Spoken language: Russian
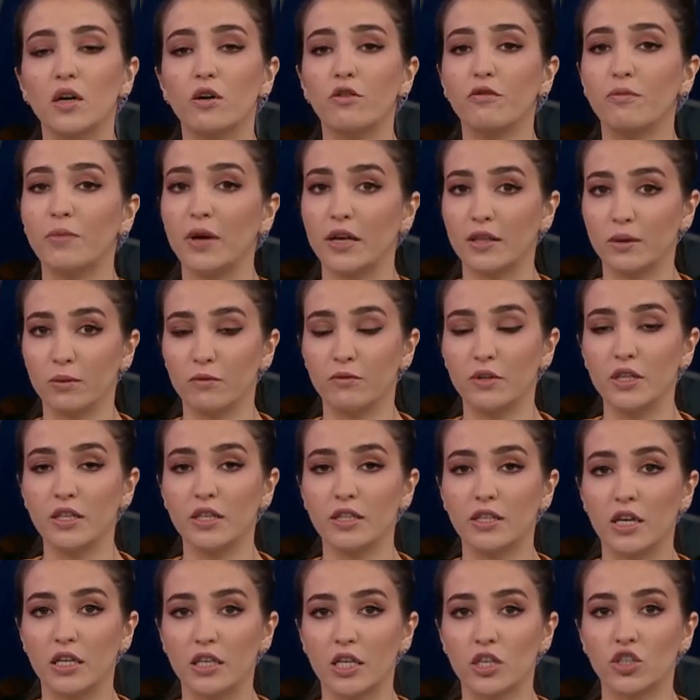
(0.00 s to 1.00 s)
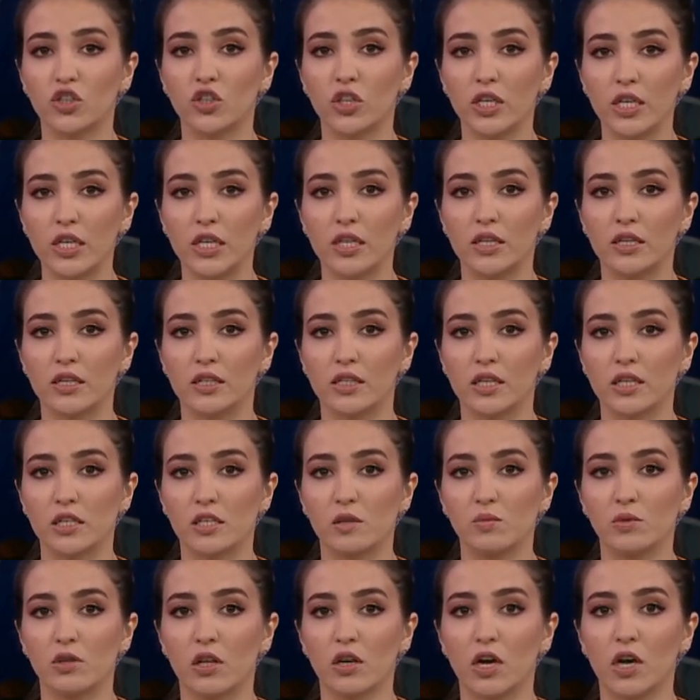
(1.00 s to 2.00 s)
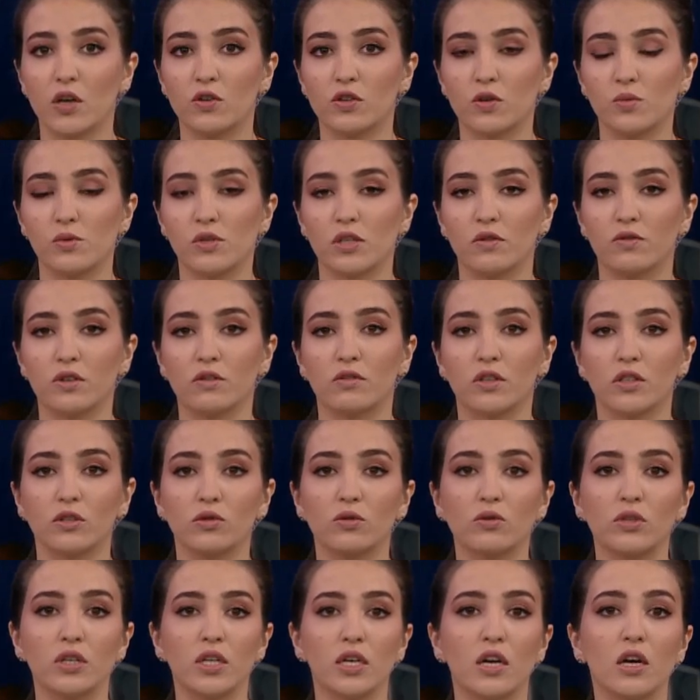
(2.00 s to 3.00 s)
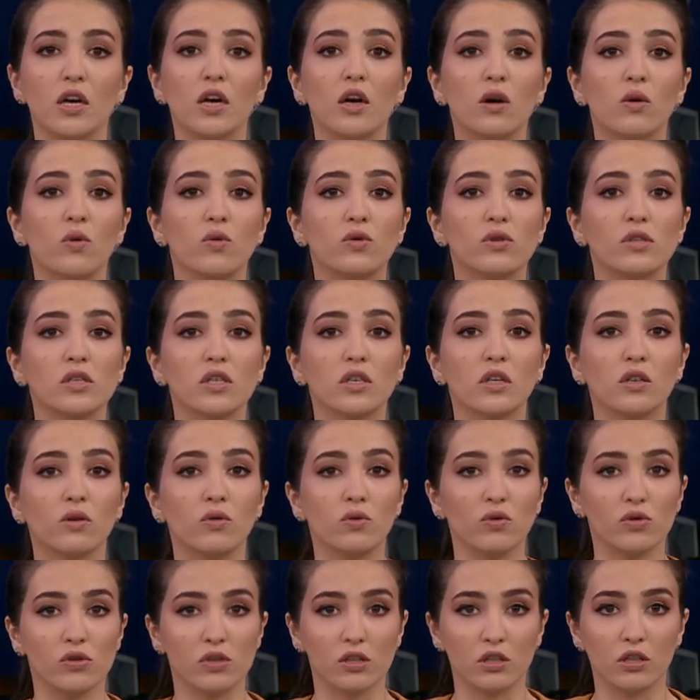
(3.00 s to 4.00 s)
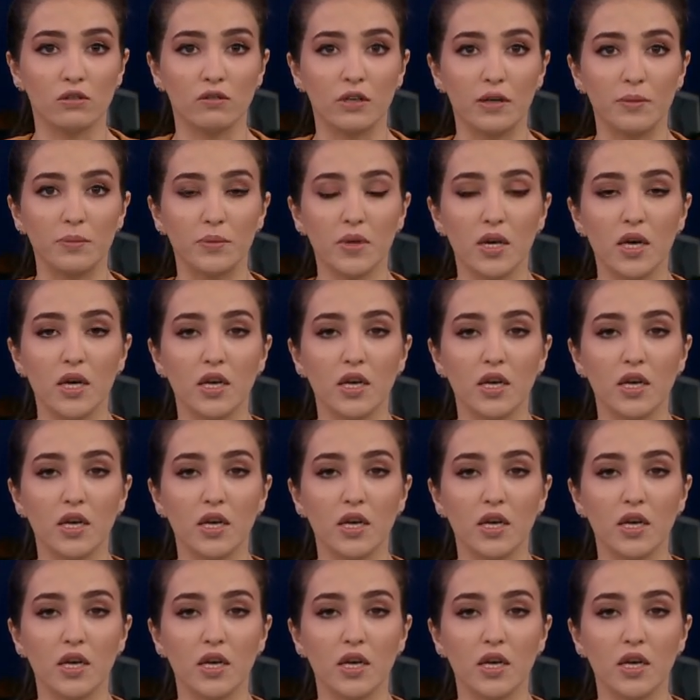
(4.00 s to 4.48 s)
в V веке до нашей эры на располагавшемся в акватории озера-острове.